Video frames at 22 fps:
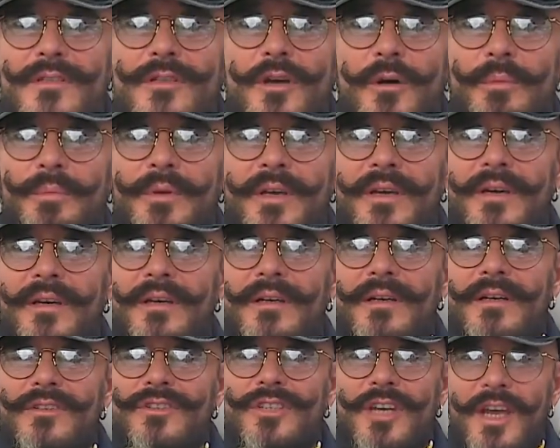
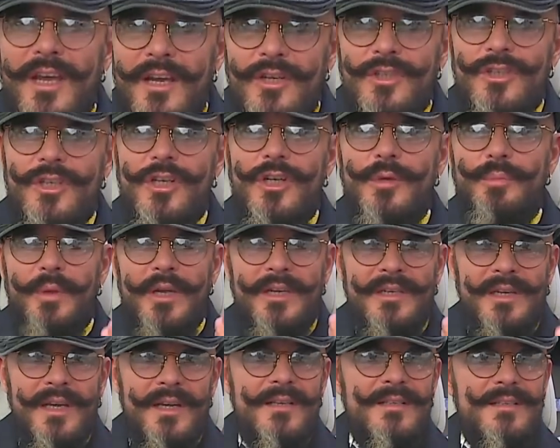sobie y, ciężkich
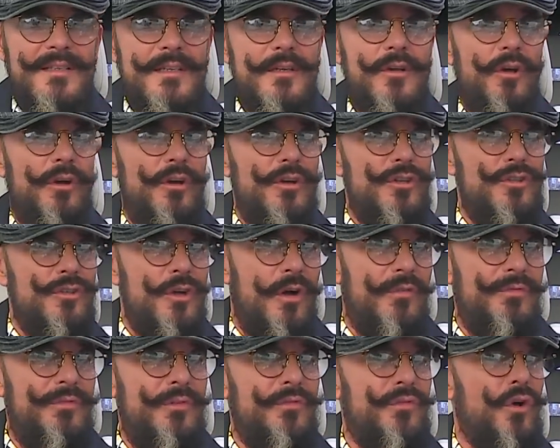pieniędzy
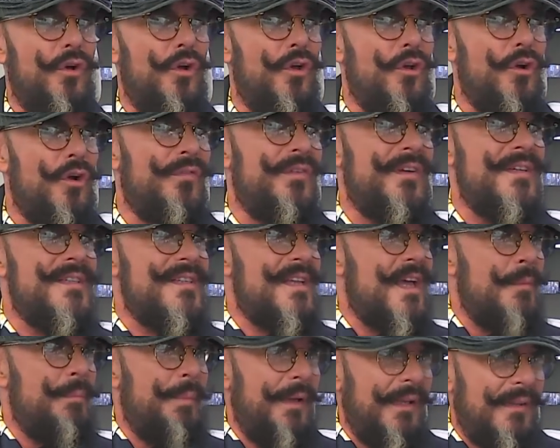kolesiowi w kolorowych
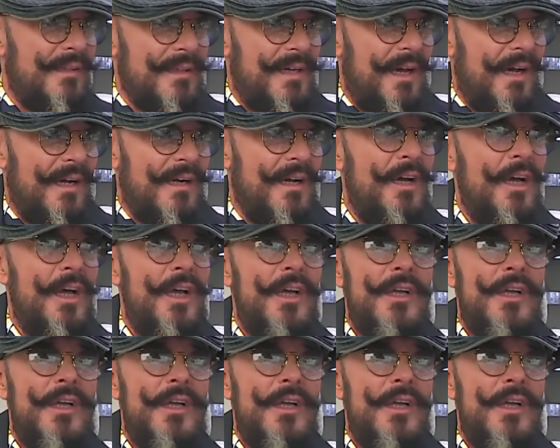skarpetkach.